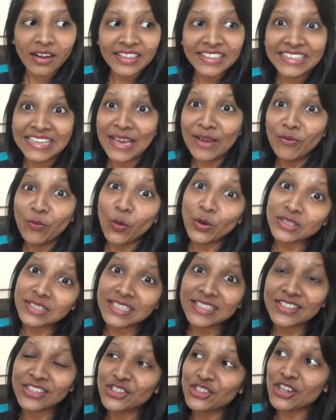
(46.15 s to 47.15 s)
ये वो
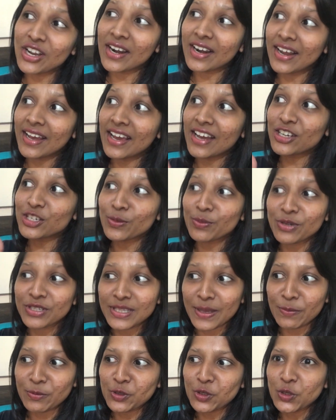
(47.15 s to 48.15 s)
सीजन चल रहा है यार जब
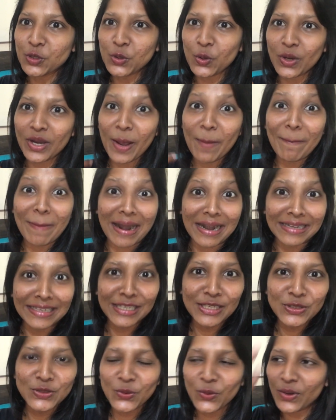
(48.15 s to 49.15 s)
रिसेप्शन हो रहे हैं
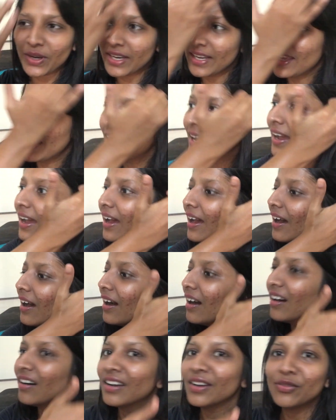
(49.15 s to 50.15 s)
पार्टीज हो रही है
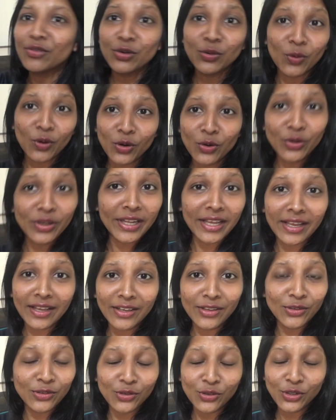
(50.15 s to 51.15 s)
इफ़ यू वॉन्ट टू
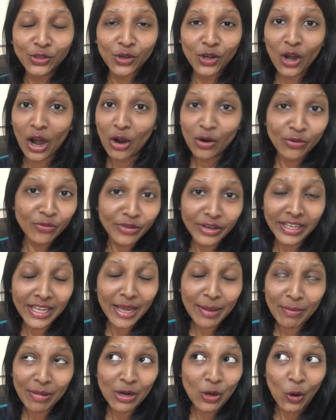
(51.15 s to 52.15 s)
टेक यू नो योर आउटफिट
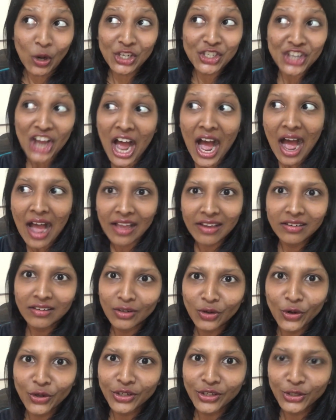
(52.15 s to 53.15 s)
गेम अ नॉच हायर
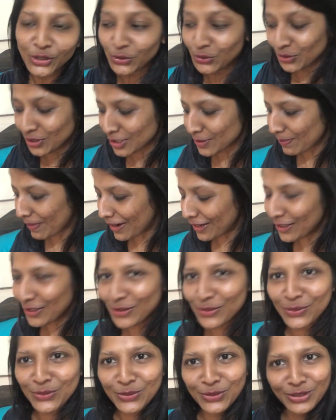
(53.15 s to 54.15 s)
ऑन अ न्यू ईयर्स पार्टी
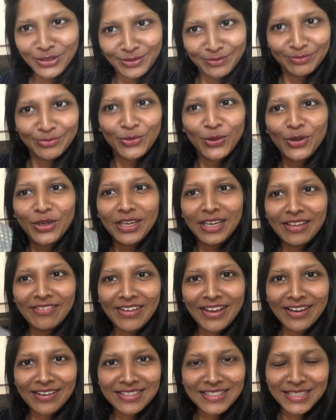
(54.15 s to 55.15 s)
यू कुड टोटली
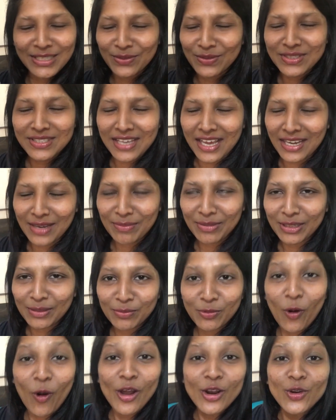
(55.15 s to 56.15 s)
वेयर अ सीक्वेंस सारी मतलब
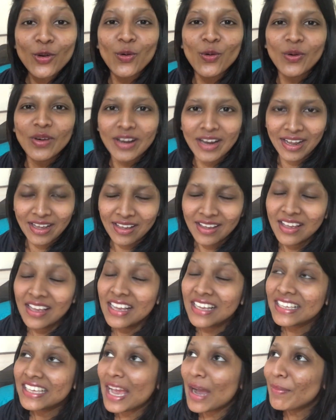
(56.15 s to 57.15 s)
कौन रोक रहा है
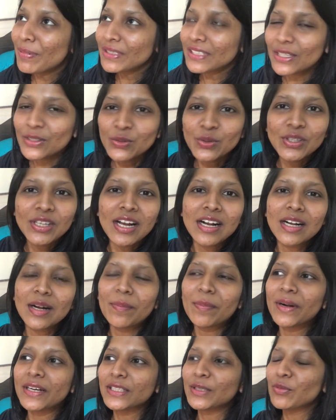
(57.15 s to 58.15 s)
क्या पता दुनिया कब
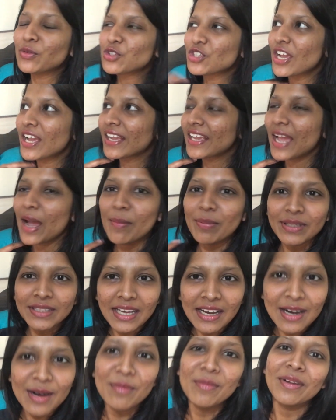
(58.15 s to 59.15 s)
खत्म हो जाए क्या पता
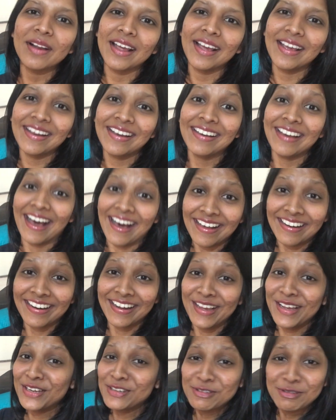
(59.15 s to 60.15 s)
हम रहे ना
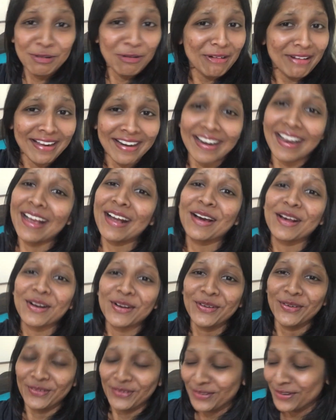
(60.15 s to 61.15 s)
रहे जो करना है कर लो